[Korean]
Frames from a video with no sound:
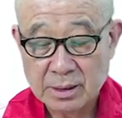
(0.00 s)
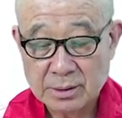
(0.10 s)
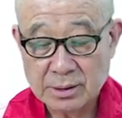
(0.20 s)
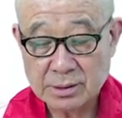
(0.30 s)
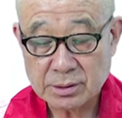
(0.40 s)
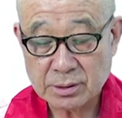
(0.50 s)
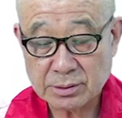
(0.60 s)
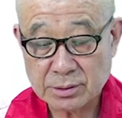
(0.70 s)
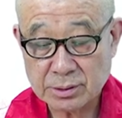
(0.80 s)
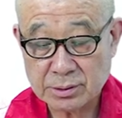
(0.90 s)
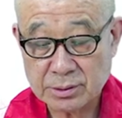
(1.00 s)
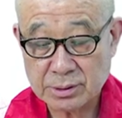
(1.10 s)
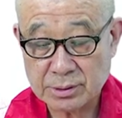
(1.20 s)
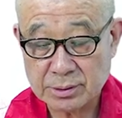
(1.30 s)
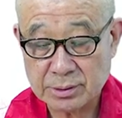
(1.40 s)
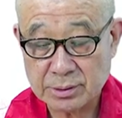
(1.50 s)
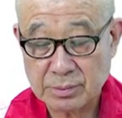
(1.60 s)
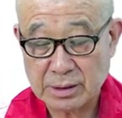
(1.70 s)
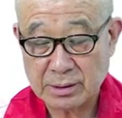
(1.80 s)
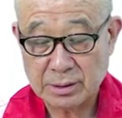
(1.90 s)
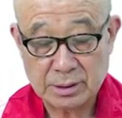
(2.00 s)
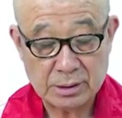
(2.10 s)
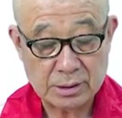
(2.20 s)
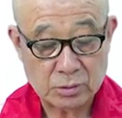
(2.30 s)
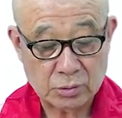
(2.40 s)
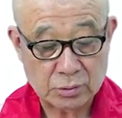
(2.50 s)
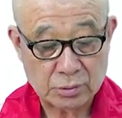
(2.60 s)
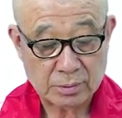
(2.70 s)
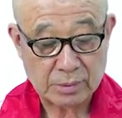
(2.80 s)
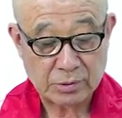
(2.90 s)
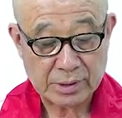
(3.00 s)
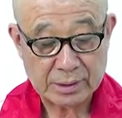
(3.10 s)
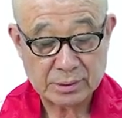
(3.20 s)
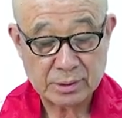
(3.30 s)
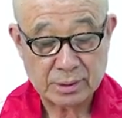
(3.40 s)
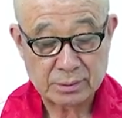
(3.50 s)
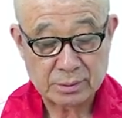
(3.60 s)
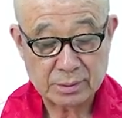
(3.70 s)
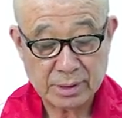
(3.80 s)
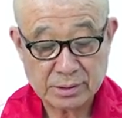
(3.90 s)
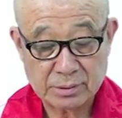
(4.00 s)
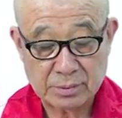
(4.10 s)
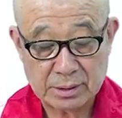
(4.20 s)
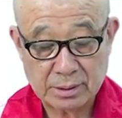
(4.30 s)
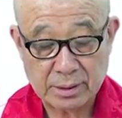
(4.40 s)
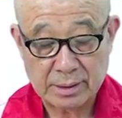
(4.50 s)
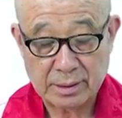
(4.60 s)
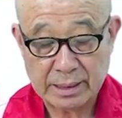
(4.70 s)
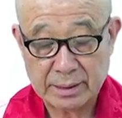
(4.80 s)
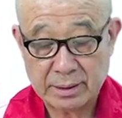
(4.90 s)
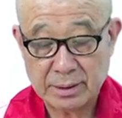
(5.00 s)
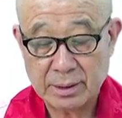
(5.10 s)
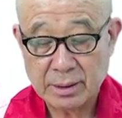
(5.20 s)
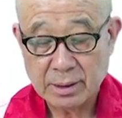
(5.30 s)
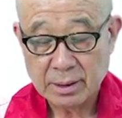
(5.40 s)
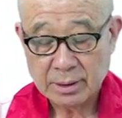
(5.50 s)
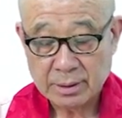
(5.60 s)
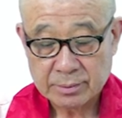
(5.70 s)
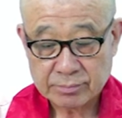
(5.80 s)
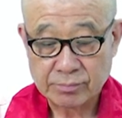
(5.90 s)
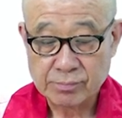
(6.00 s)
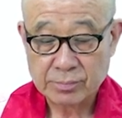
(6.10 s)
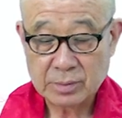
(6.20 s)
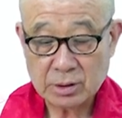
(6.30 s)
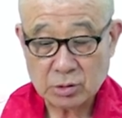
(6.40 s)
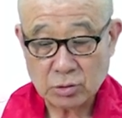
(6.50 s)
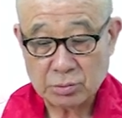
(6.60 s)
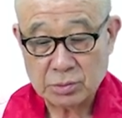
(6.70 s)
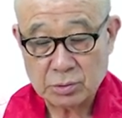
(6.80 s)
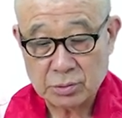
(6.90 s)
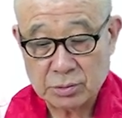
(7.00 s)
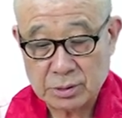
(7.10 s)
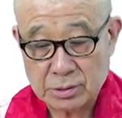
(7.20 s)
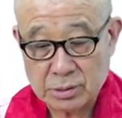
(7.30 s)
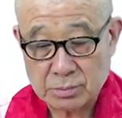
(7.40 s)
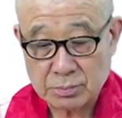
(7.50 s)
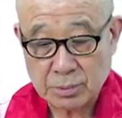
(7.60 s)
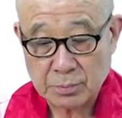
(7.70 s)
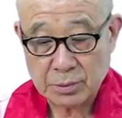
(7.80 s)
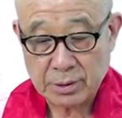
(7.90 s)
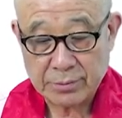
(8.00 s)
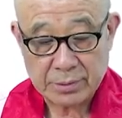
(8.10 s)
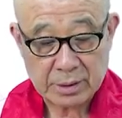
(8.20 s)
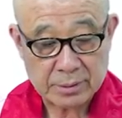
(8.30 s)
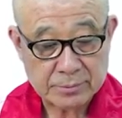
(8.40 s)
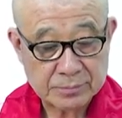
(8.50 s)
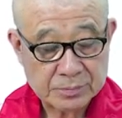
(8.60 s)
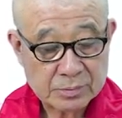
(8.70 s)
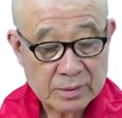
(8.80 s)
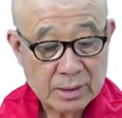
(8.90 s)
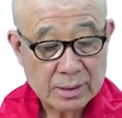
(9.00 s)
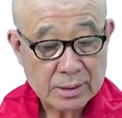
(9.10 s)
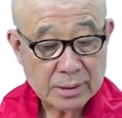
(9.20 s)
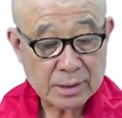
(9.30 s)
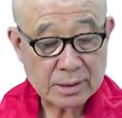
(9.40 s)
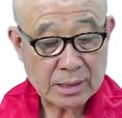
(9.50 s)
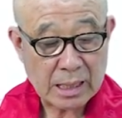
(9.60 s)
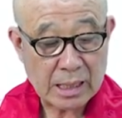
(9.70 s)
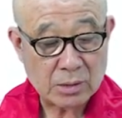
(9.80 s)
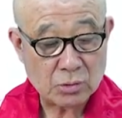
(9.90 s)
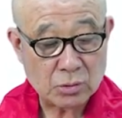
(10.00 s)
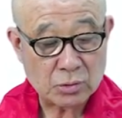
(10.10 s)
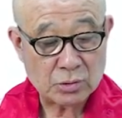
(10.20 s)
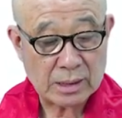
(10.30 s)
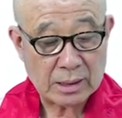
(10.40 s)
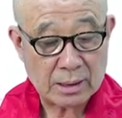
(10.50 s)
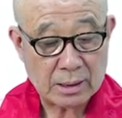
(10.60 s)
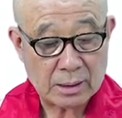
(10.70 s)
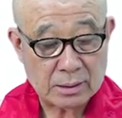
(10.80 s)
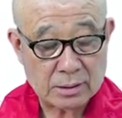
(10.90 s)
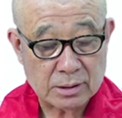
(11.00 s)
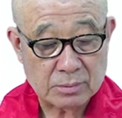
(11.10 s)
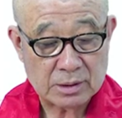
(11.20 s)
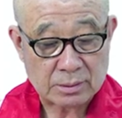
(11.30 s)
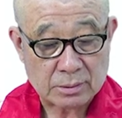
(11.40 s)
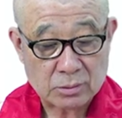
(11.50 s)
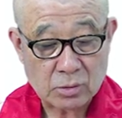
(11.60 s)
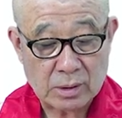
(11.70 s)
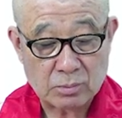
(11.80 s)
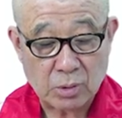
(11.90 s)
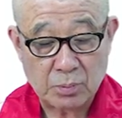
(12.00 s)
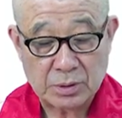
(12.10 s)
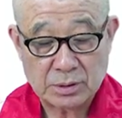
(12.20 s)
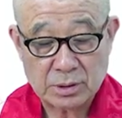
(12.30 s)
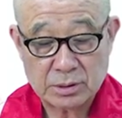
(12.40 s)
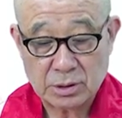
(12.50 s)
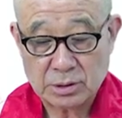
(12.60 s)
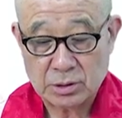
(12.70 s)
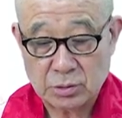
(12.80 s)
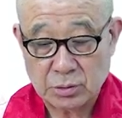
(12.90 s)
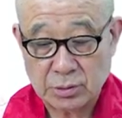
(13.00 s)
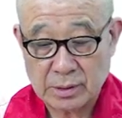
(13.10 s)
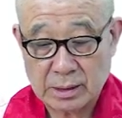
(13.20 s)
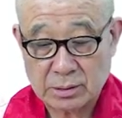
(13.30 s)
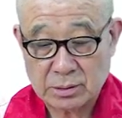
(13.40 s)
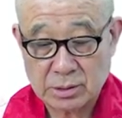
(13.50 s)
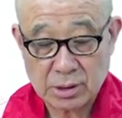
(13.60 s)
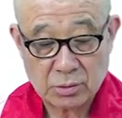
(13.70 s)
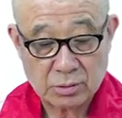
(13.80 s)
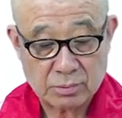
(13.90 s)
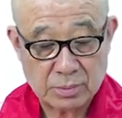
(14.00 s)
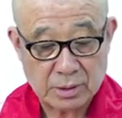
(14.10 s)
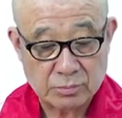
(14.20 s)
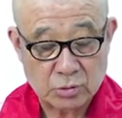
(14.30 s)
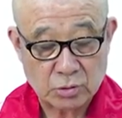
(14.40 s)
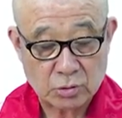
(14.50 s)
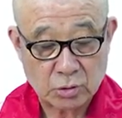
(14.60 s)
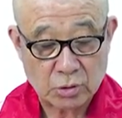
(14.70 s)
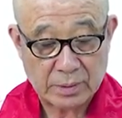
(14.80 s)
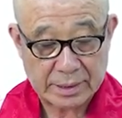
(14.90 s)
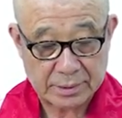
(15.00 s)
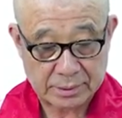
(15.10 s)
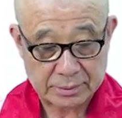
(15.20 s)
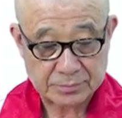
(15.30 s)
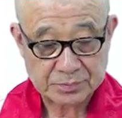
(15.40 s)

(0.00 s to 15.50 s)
this consciousness made it easy to memorize and transmit, and likely contribute to its popularity. 그러니까 이제 아노로다 스님은 또한 보편적인 정신 요인과 같은 새로운 범주를 도입하여